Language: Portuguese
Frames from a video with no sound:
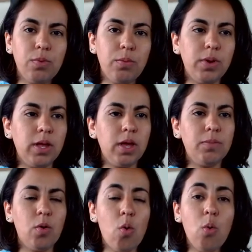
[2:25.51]

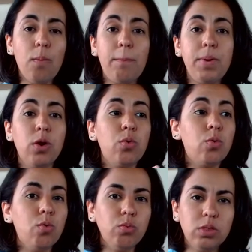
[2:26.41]
problema ou uma
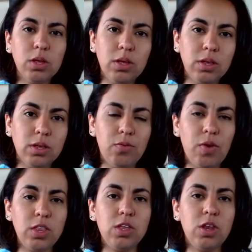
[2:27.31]
pergunta que
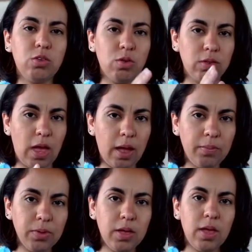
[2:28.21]
vai
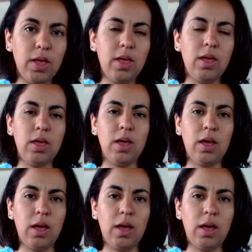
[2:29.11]
direcionar é,